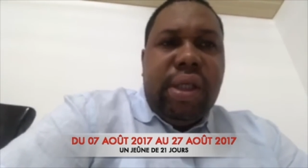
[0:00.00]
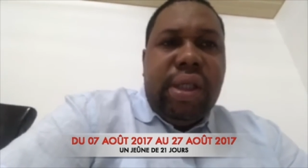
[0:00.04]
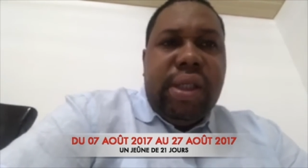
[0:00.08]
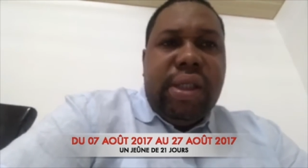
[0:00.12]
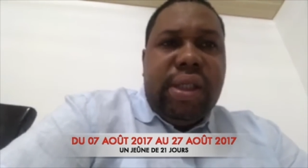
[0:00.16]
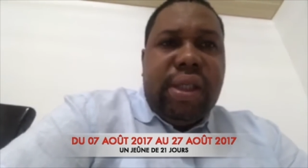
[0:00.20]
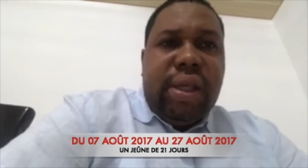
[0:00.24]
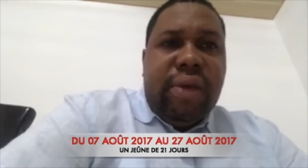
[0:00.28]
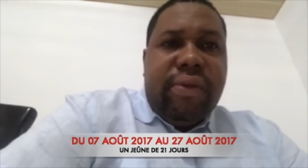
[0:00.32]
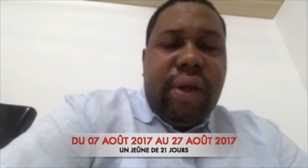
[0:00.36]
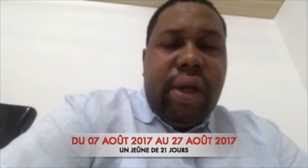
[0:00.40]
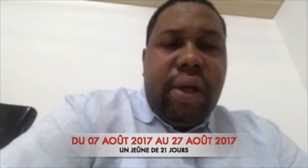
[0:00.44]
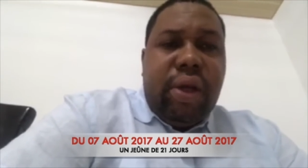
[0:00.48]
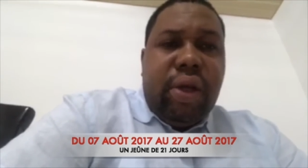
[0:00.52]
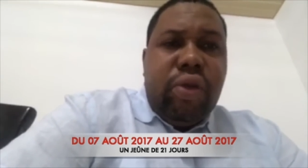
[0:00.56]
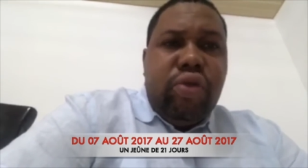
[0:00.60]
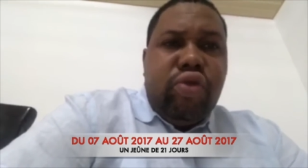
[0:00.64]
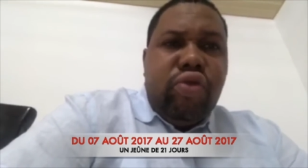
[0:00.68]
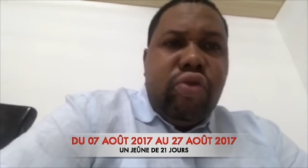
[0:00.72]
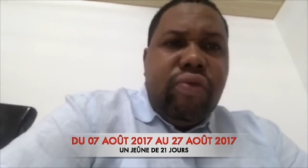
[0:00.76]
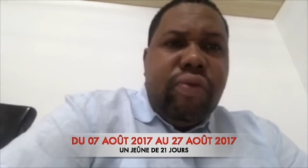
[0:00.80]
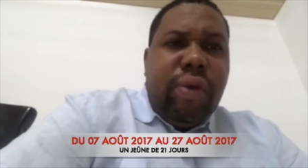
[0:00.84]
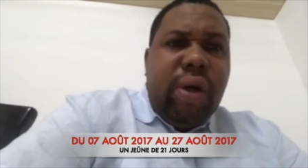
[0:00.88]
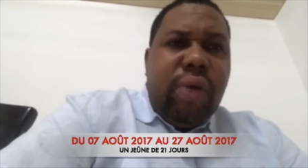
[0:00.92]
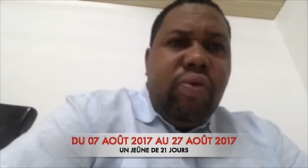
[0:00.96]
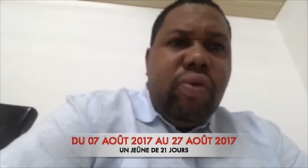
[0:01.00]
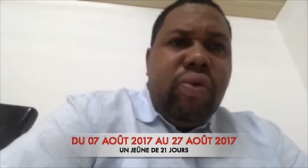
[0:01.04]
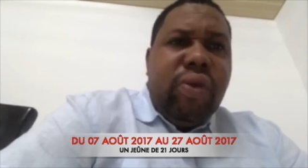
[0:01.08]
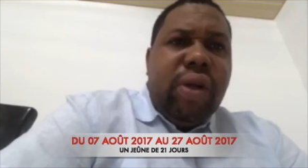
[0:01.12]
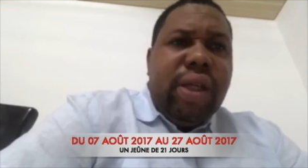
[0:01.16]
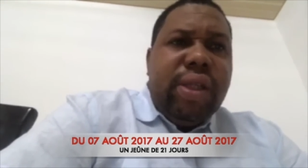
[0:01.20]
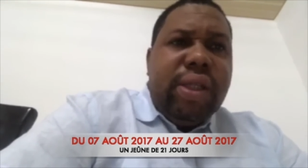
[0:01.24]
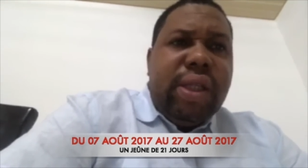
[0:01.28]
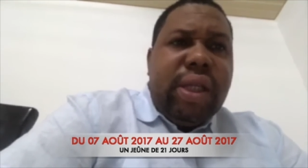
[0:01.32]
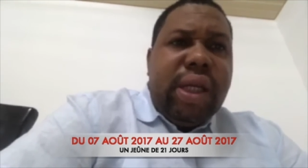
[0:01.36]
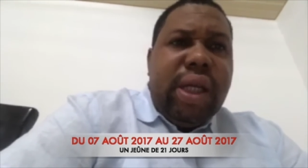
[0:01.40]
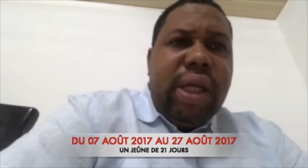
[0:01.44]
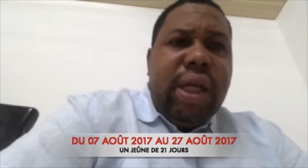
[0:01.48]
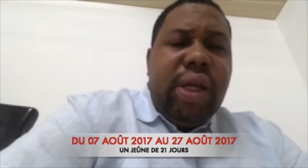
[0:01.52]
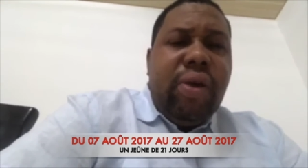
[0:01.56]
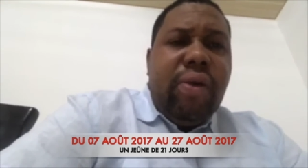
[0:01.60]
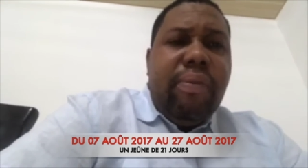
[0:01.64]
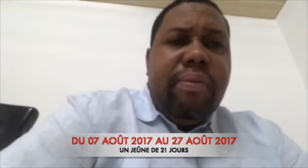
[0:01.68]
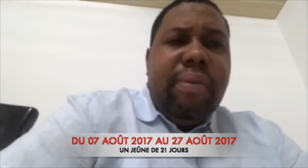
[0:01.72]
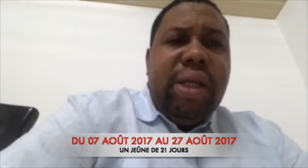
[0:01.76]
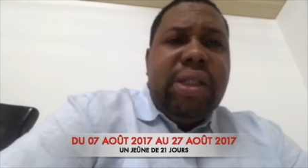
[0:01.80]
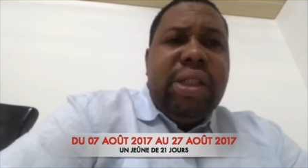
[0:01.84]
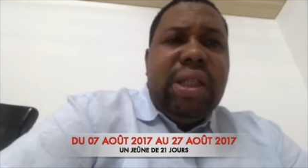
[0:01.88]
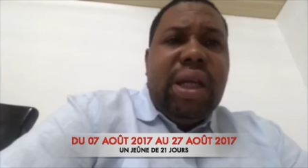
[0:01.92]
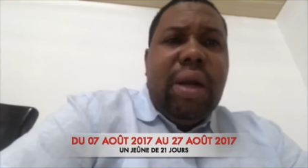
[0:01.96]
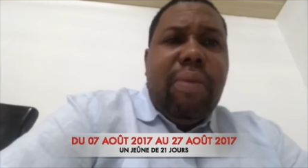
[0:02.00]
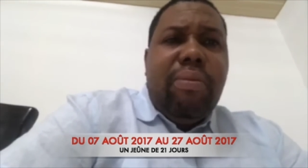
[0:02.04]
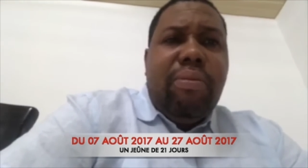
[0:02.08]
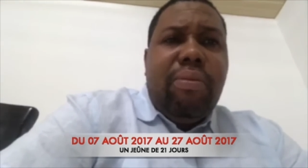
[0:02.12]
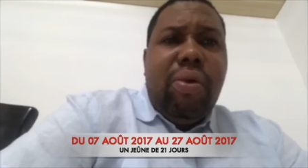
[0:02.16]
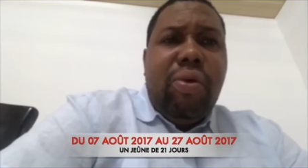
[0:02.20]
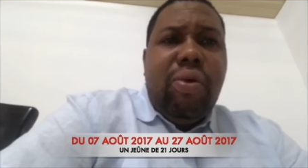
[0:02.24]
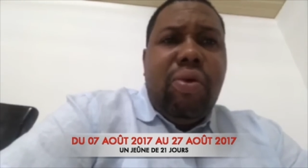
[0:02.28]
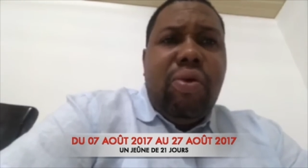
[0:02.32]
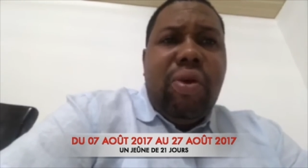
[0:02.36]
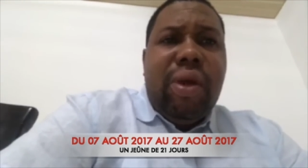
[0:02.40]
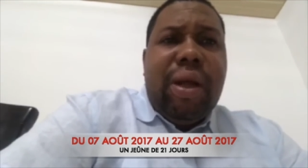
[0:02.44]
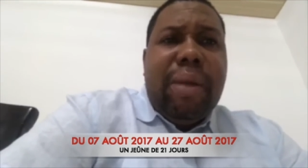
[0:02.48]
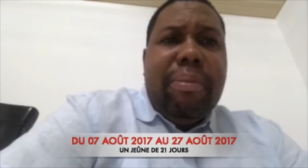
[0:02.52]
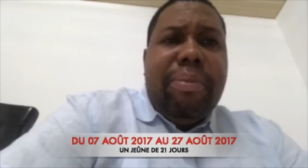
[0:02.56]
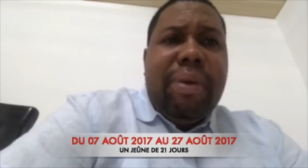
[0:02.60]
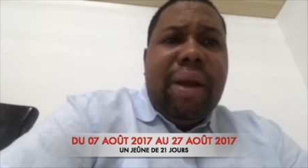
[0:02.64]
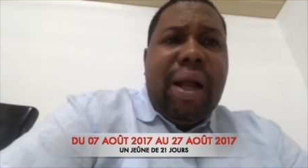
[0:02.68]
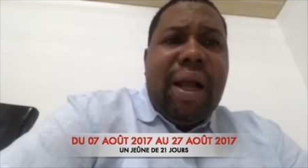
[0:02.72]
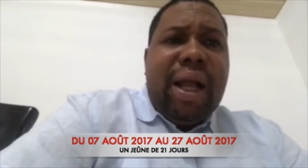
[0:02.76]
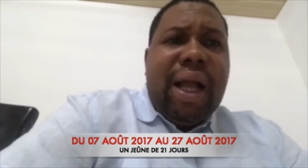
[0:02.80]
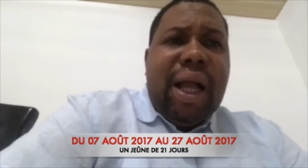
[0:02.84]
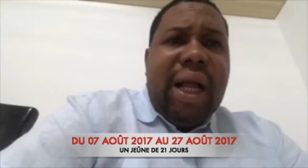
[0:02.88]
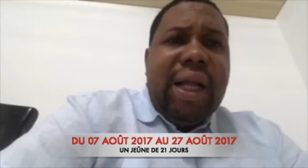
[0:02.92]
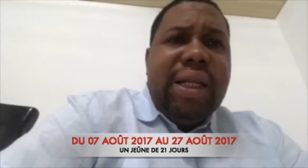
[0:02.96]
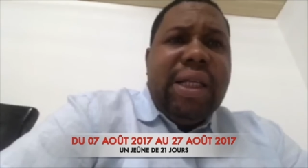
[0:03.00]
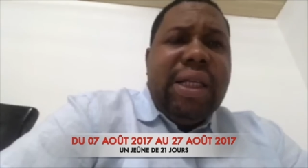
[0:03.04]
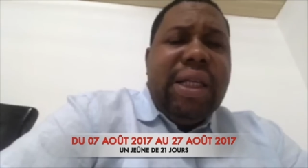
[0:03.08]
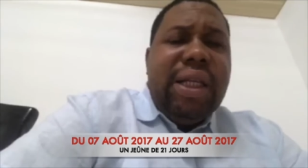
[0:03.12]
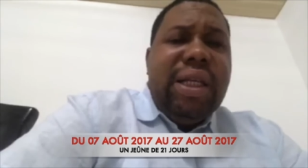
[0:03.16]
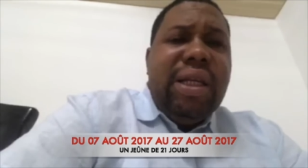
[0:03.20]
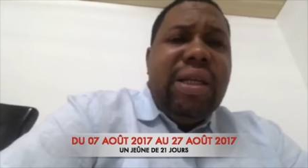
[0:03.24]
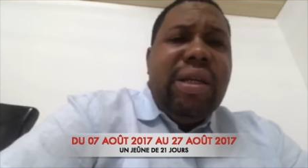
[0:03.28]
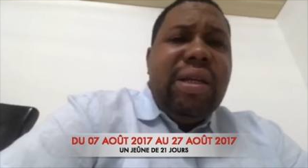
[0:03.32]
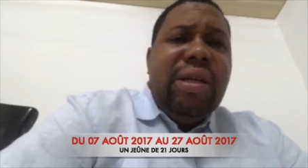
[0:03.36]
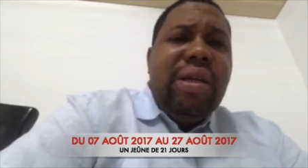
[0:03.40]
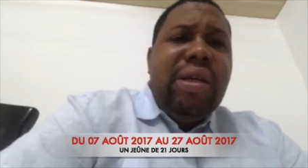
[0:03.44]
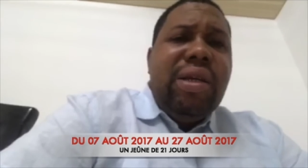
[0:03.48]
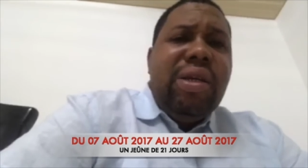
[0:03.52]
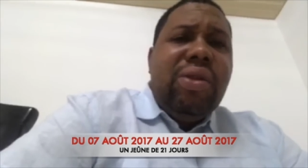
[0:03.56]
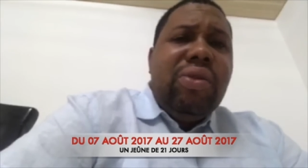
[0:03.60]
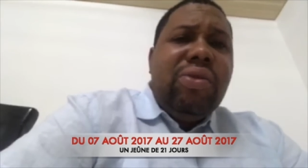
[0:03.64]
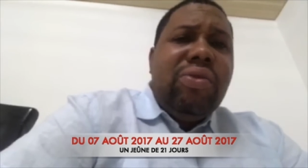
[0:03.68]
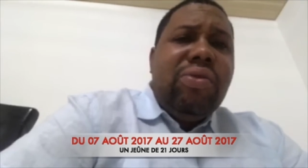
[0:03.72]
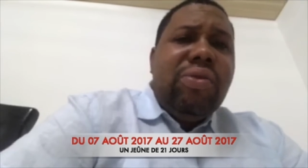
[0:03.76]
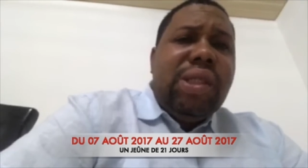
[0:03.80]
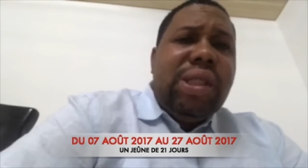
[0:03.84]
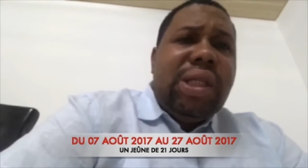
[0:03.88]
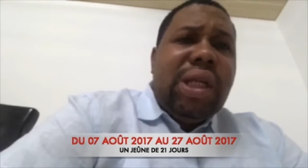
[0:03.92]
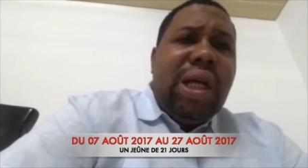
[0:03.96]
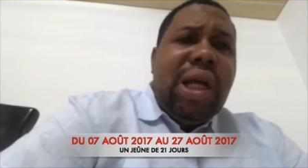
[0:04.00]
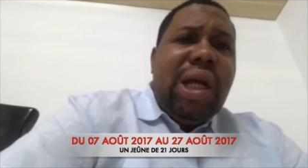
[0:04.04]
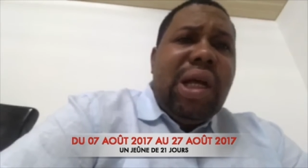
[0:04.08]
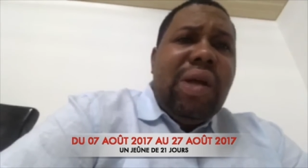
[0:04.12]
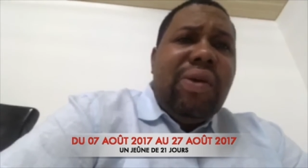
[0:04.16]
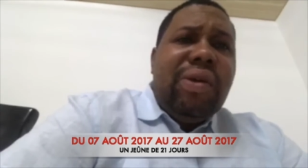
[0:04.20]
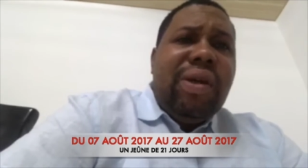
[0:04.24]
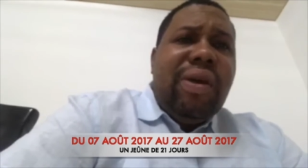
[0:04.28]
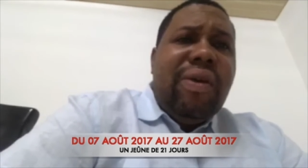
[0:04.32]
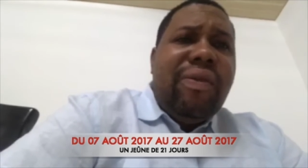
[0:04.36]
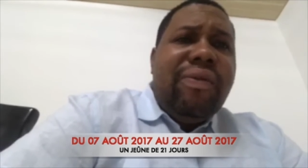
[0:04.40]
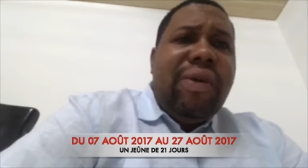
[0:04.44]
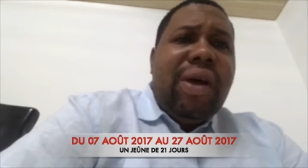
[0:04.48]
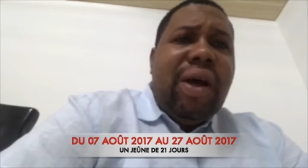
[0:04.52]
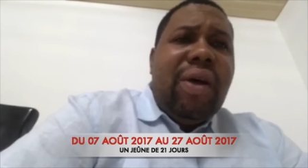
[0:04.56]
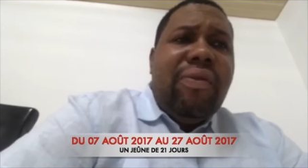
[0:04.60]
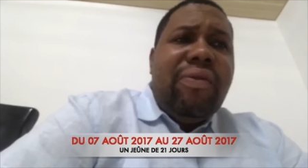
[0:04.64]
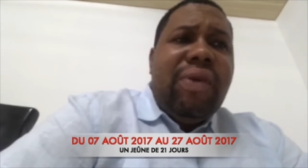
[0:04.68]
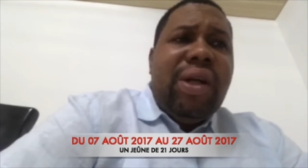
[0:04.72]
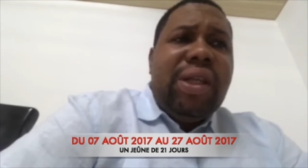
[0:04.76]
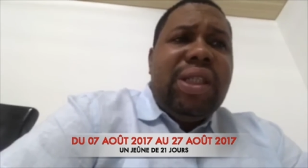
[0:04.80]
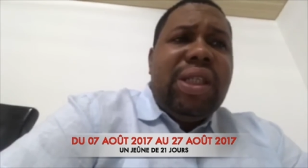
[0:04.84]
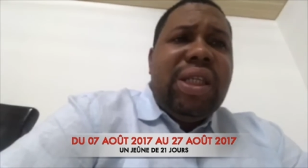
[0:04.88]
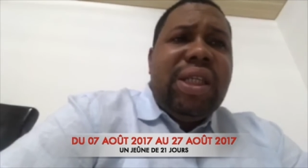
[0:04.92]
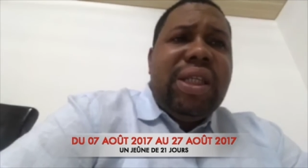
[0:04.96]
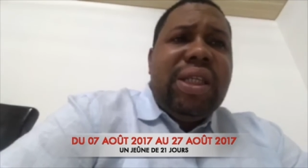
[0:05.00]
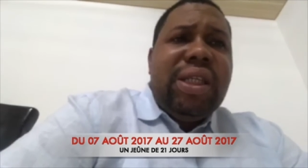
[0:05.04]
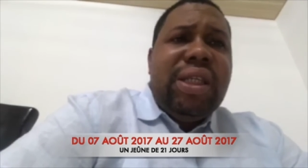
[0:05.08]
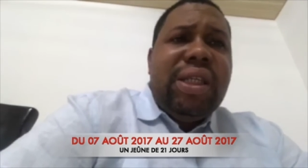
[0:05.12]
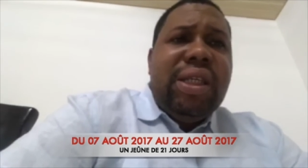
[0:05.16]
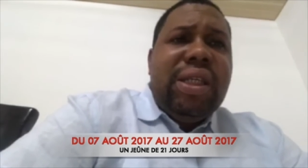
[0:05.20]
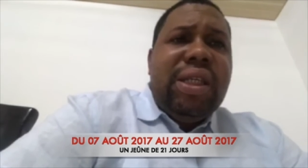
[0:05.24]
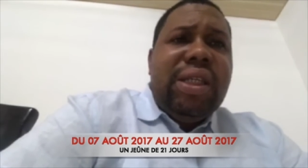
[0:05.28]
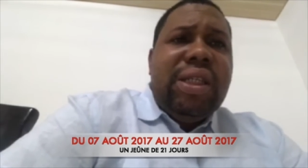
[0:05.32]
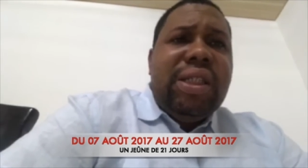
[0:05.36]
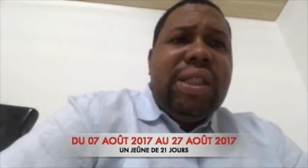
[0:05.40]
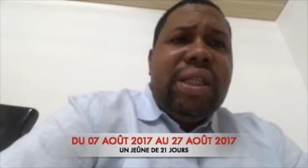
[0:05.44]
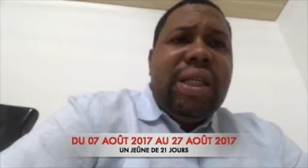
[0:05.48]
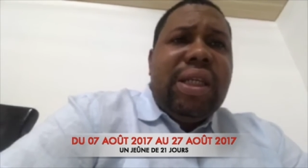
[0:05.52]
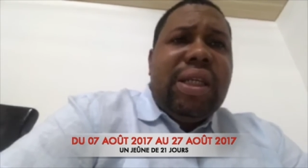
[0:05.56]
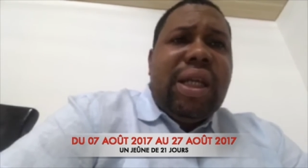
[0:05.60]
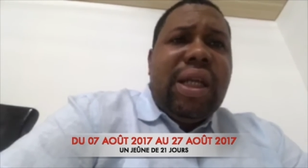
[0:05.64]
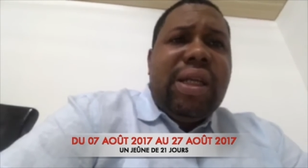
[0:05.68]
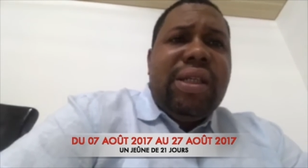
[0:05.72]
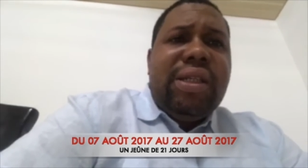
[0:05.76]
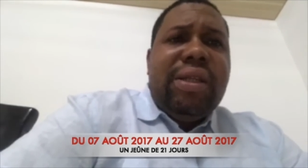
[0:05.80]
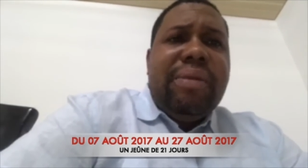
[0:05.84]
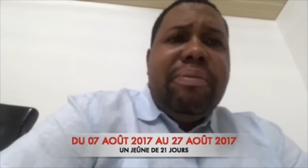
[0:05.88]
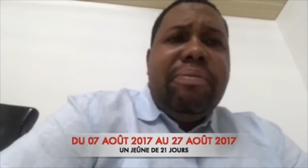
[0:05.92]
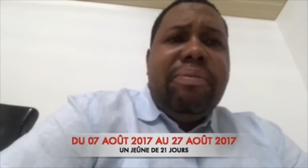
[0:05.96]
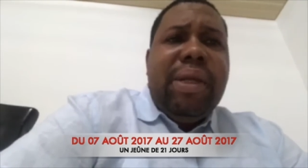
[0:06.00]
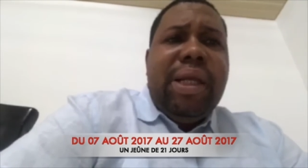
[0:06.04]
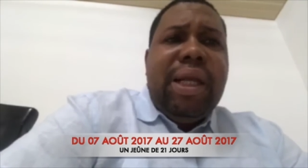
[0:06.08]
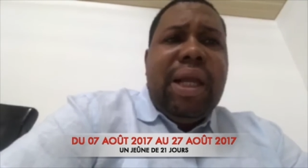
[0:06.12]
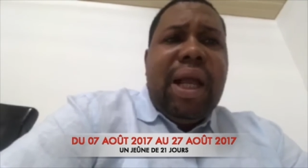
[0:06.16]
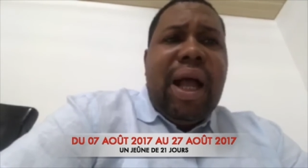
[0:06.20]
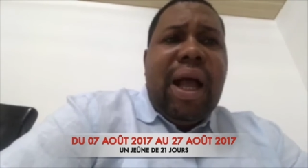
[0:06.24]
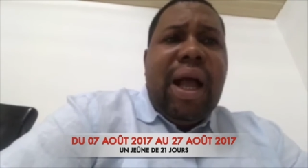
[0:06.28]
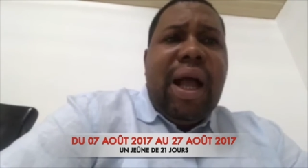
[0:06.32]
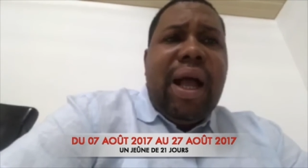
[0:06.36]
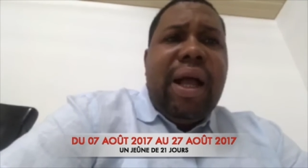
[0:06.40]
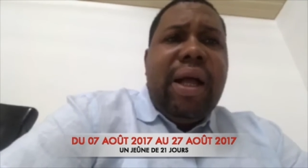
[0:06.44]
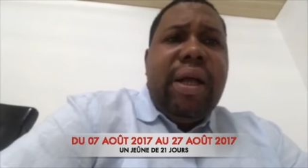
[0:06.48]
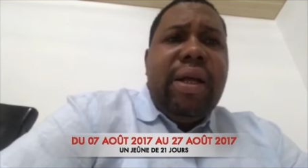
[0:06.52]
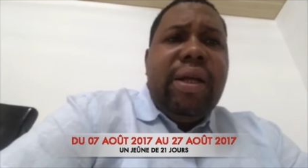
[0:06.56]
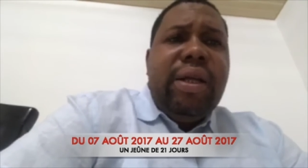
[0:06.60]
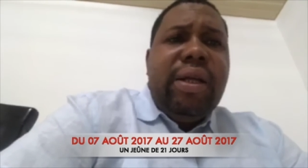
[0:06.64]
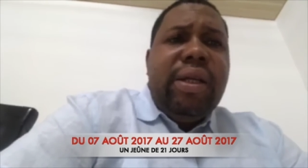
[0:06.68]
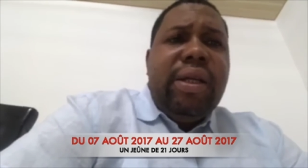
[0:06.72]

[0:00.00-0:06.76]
C'est vrai que souvent, vous rentrez, on mange les polos, les placalis, tout ça, on, va, on va chez, chez Tanti Bia,